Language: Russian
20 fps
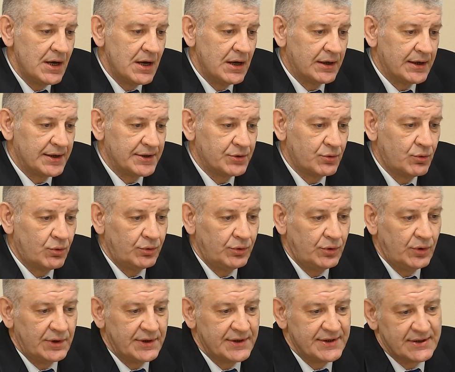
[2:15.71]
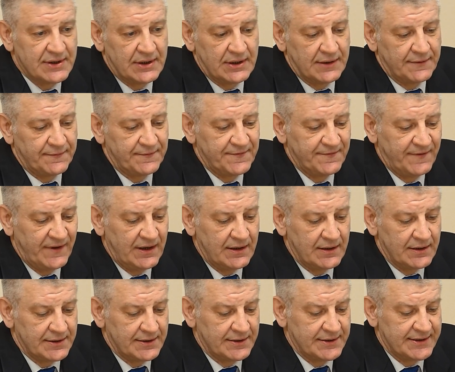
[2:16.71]
расходуются
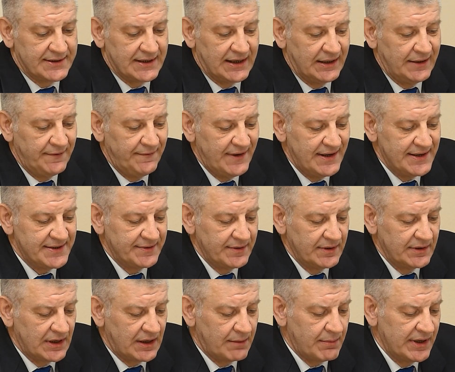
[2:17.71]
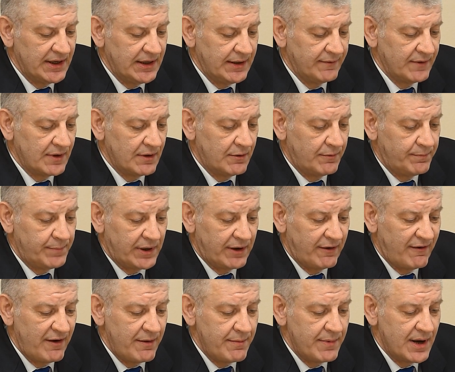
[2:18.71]
в соответствии нормативно
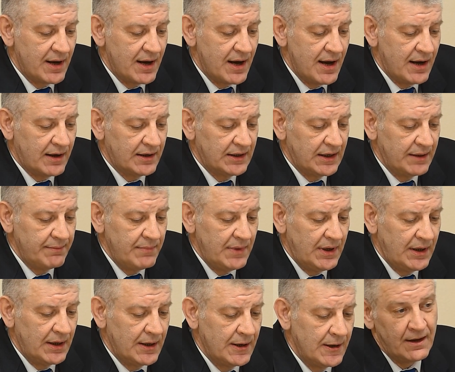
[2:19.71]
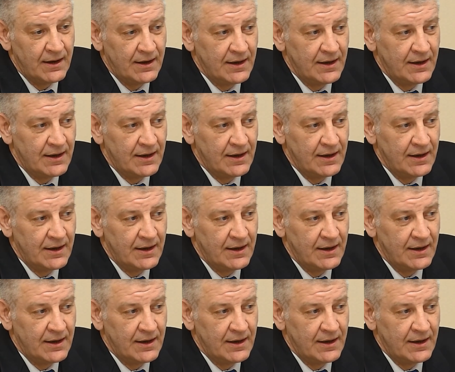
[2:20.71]
правовыми актами.